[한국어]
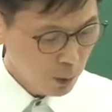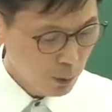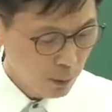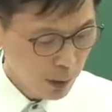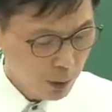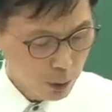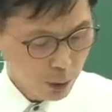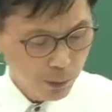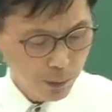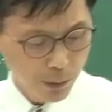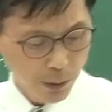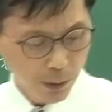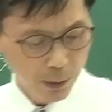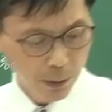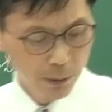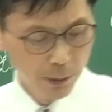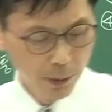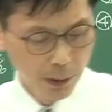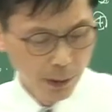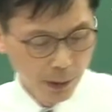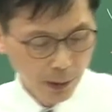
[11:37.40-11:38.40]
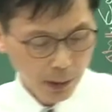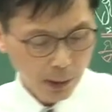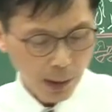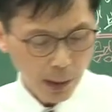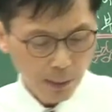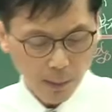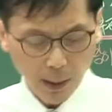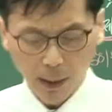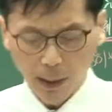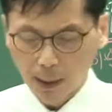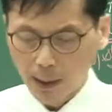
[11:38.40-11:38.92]
좀 봐주십시오.
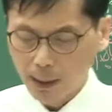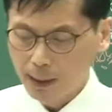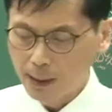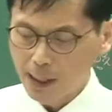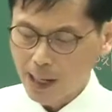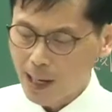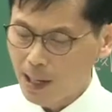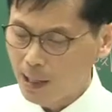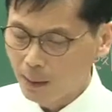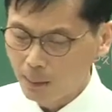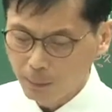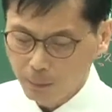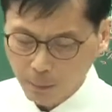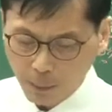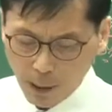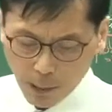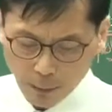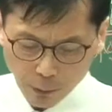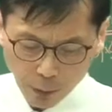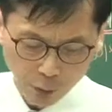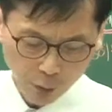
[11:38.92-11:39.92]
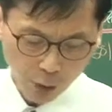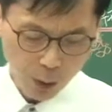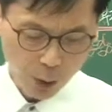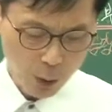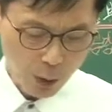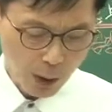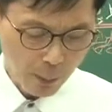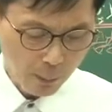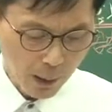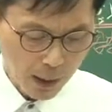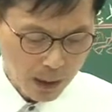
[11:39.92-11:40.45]
그다음에 양판문 우리
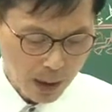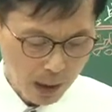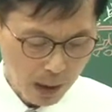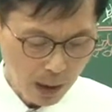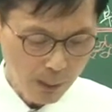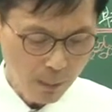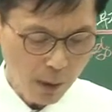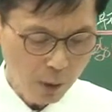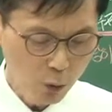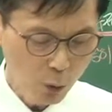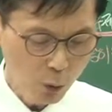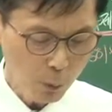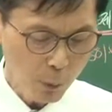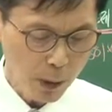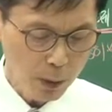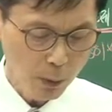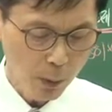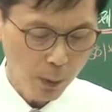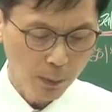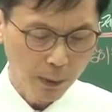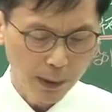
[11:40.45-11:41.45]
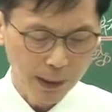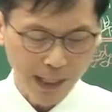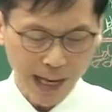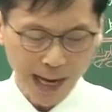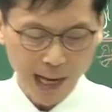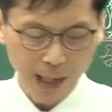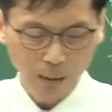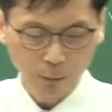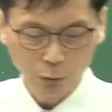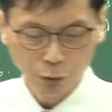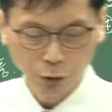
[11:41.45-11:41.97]
교재 페이지 206페이지 보면
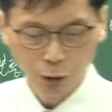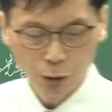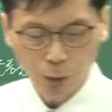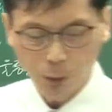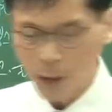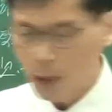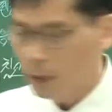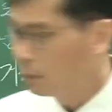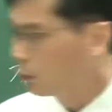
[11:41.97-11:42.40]
양 구조의양